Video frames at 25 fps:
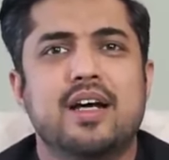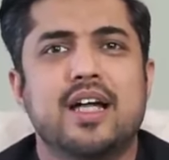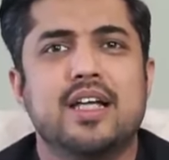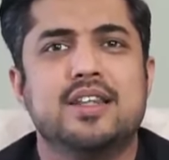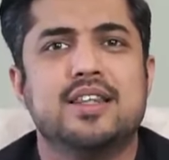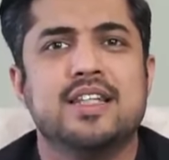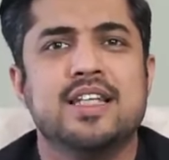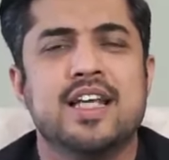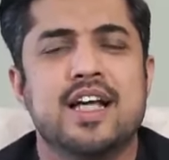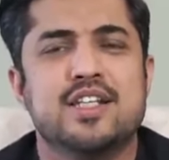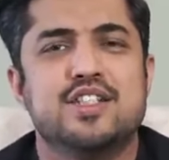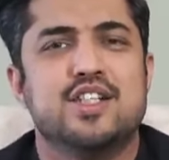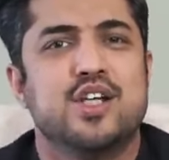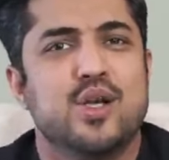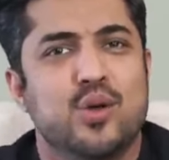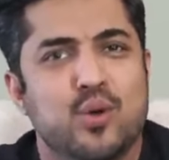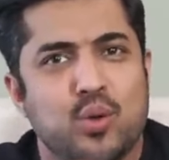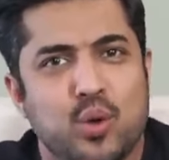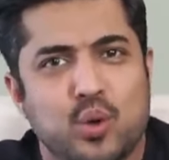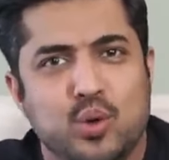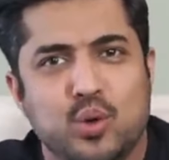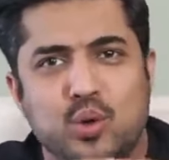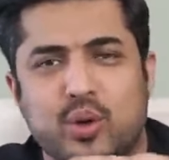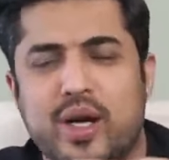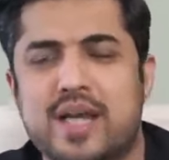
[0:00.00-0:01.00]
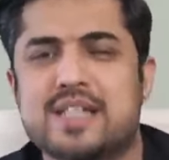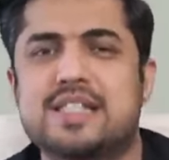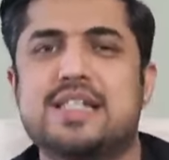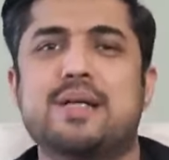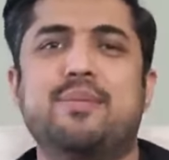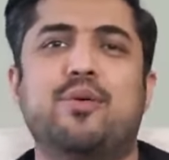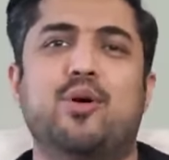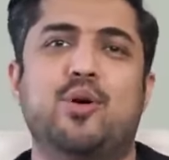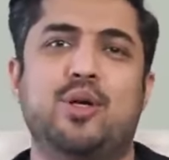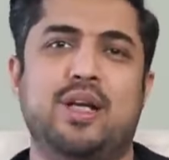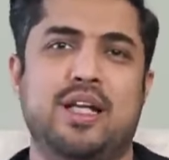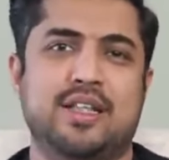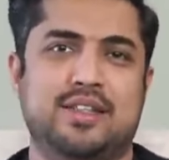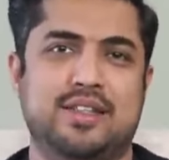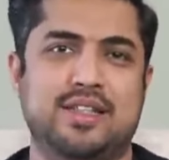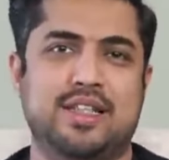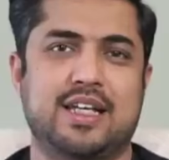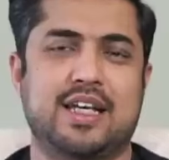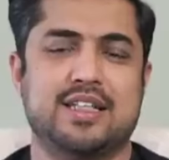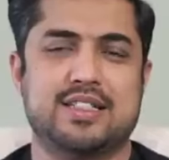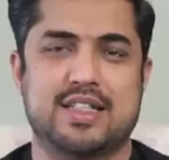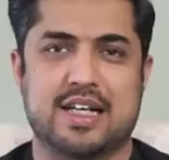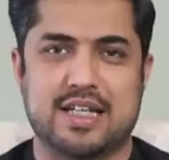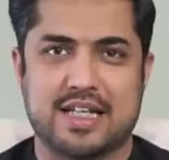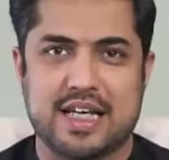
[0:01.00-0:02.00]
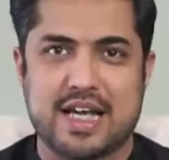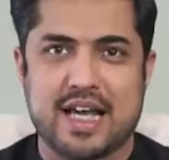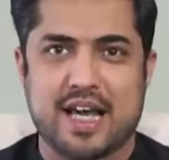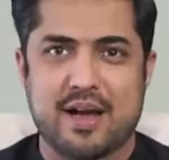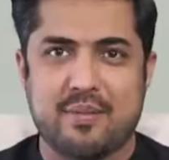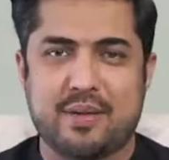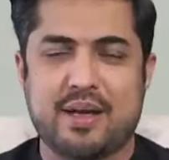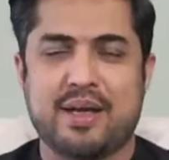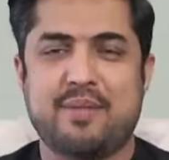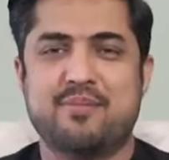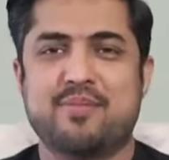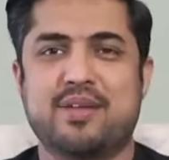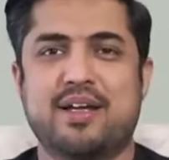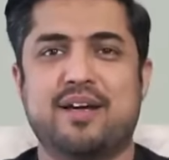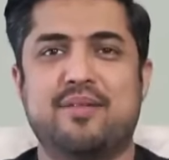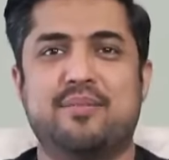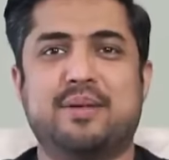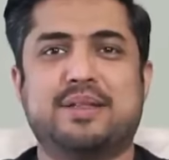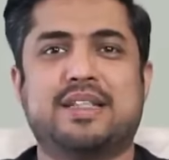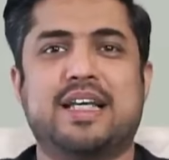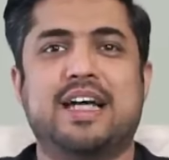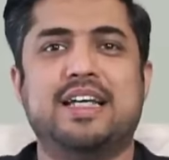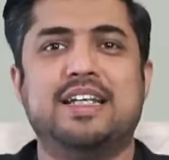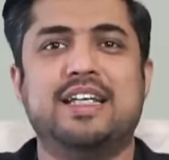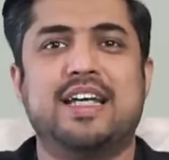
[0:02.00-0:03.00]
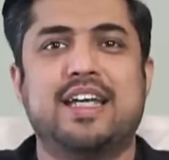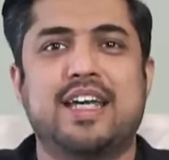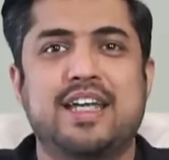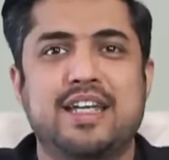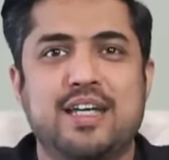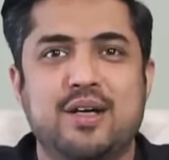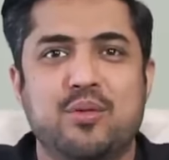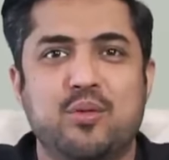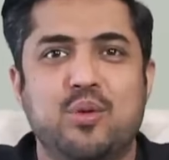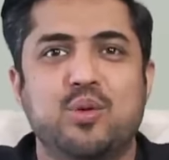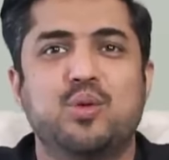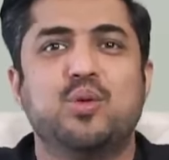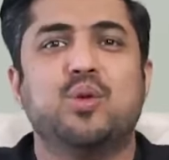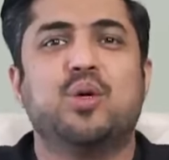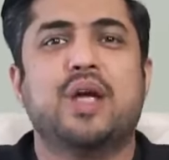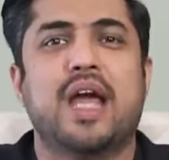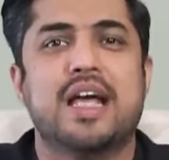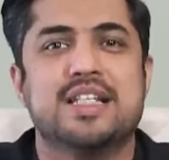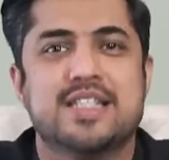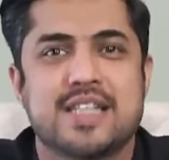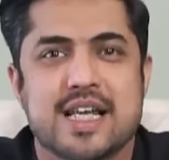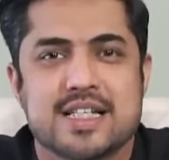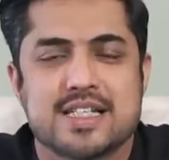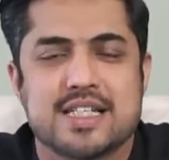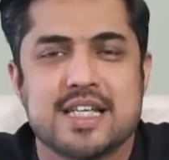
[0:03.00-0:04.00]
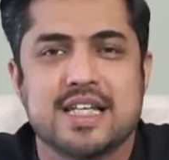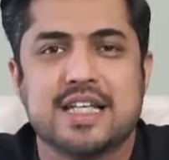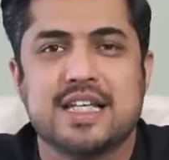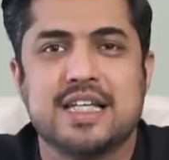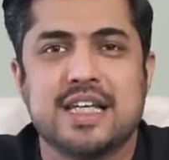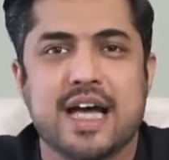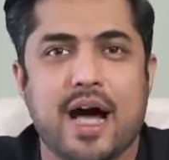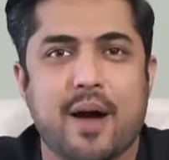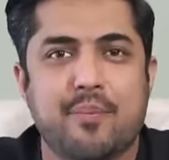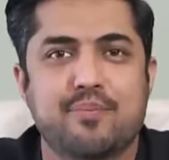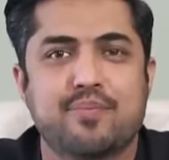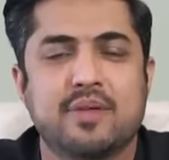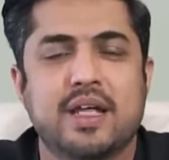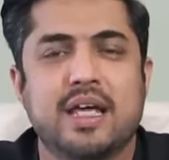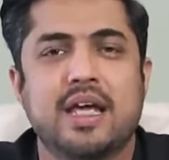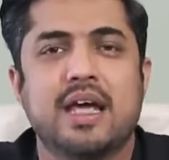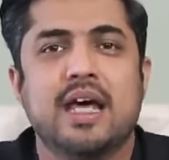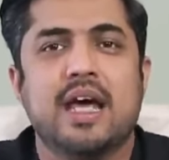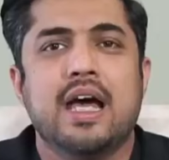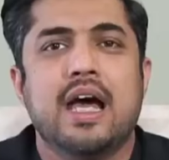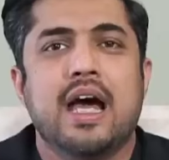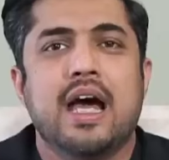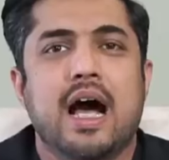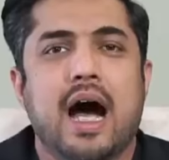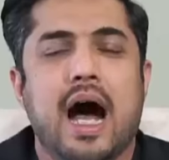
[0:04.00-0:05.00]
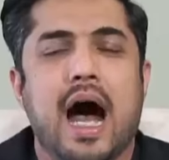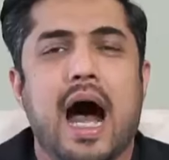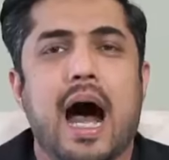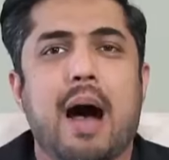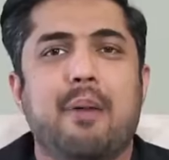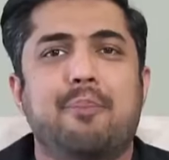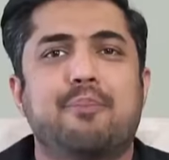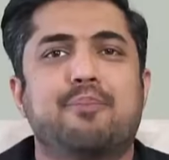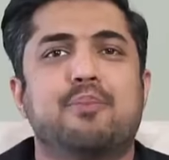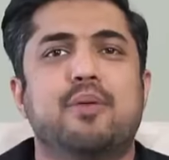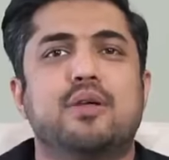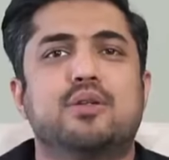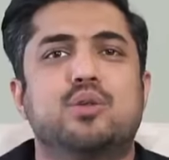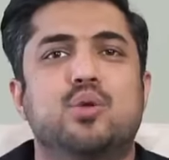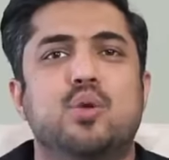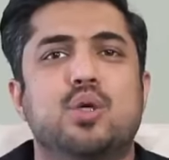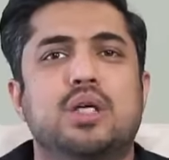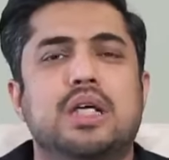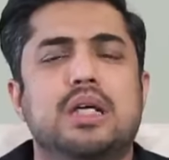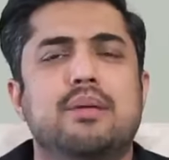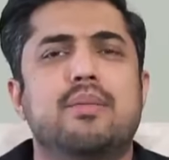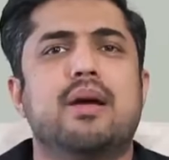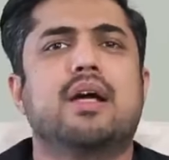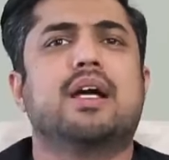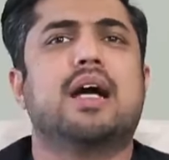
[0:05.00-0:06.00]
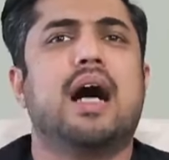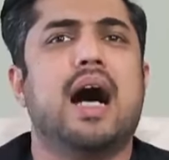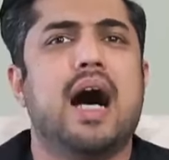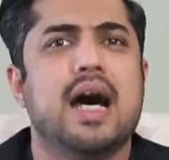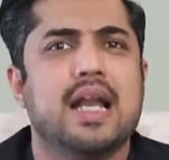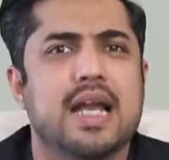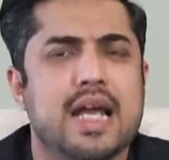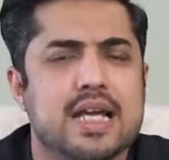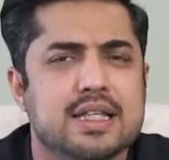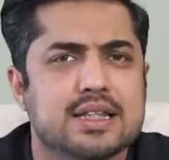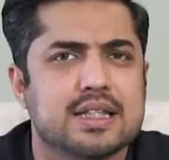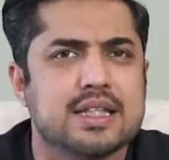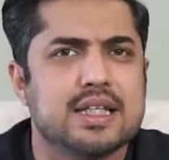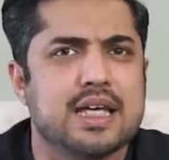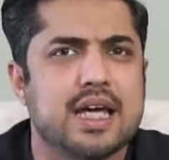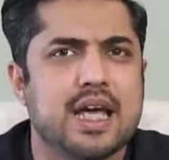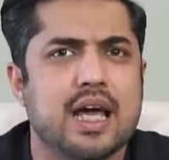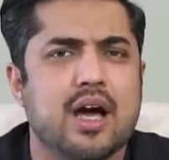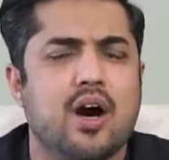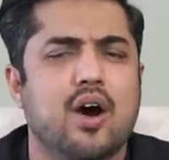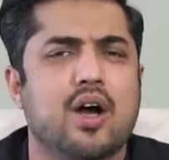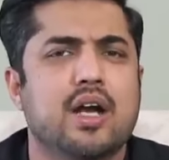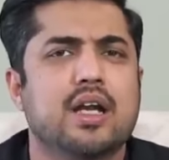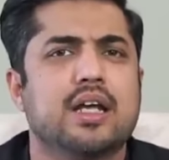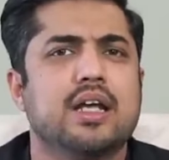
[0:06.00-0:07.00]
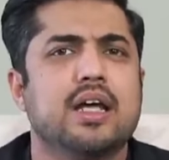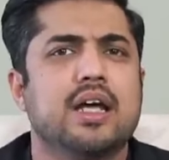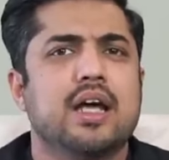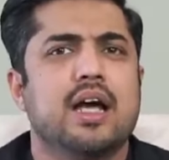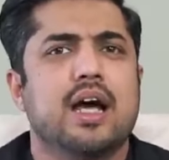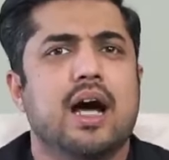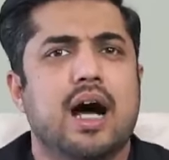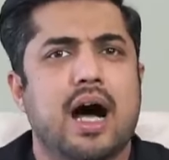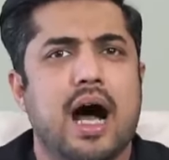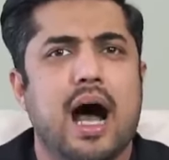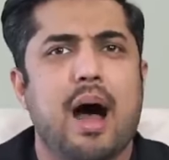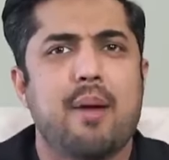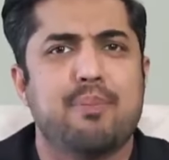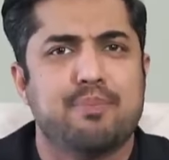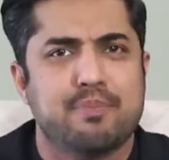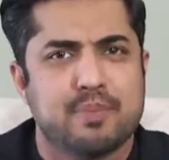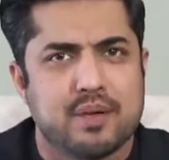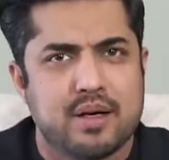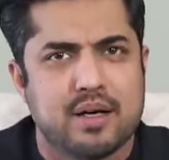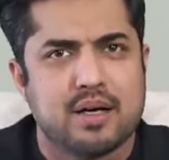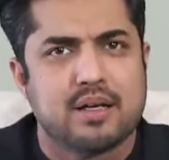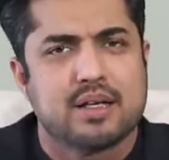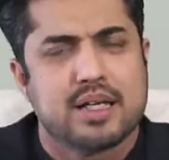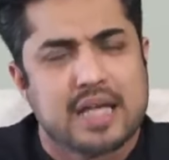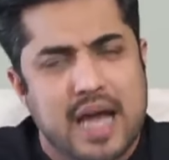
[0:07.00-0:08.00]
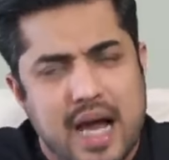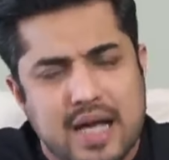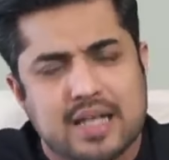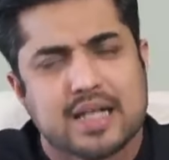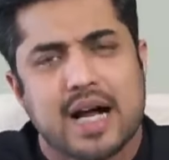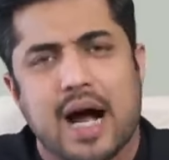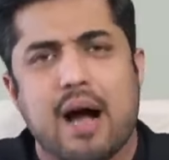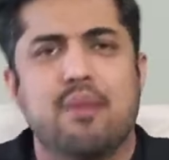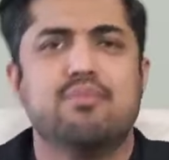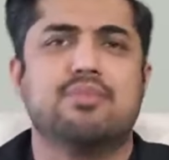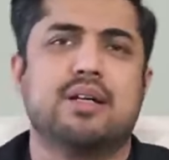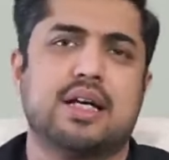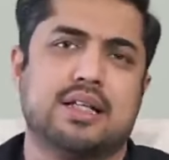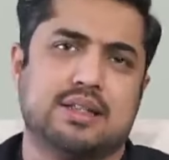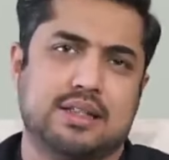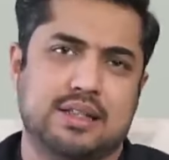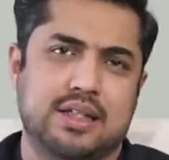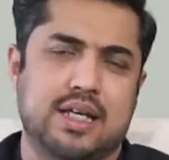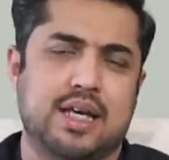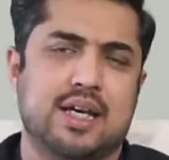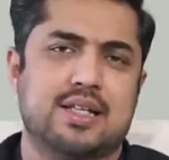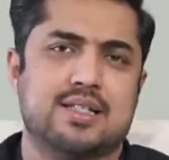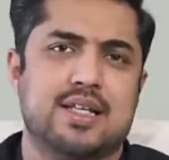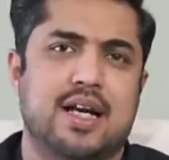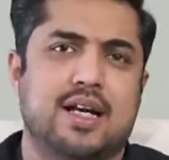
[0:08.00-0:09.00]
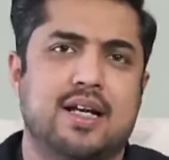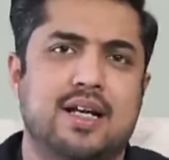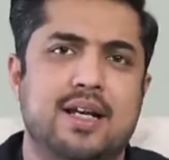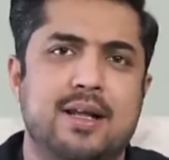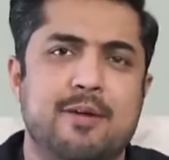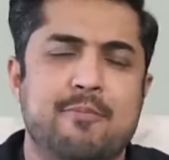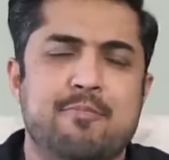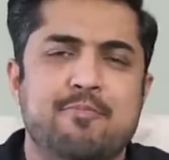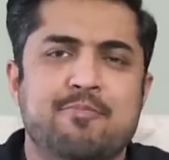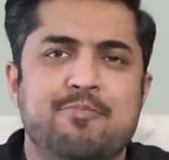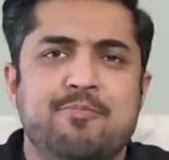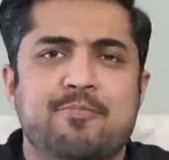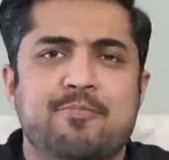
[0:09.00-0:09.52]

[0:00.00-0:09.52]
इतनी अच्छी उर्दू कैसे बोल लेती हैं ज़रा ये हमें बताइए कि ये उर्दू कैसे सीखी आपने आप तुर्की में कहाँ रहती हैं और आप क्या काम करती हैं एग्जैक्टली